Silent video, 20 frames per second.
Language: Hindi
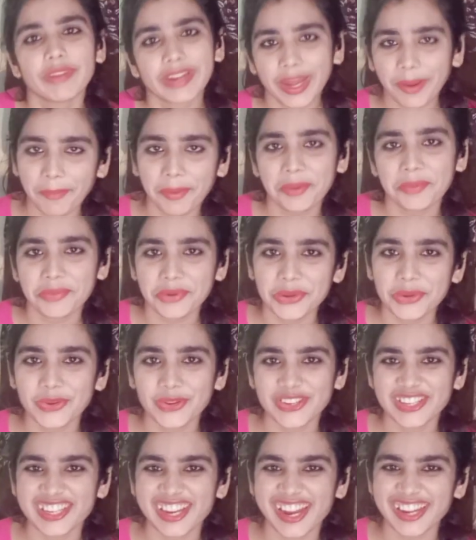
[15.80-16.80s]
फटाफट
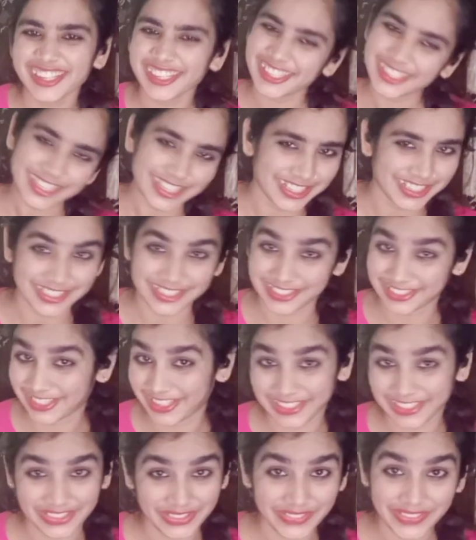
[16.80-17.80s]
वीडियो को स्टार्ट कर दिले
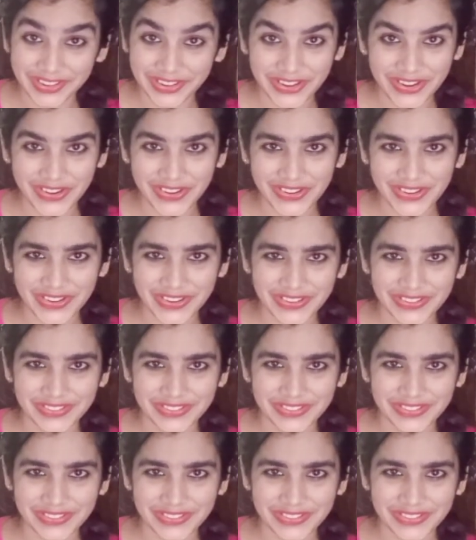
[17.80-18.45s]
स्टार्ट द वीडियो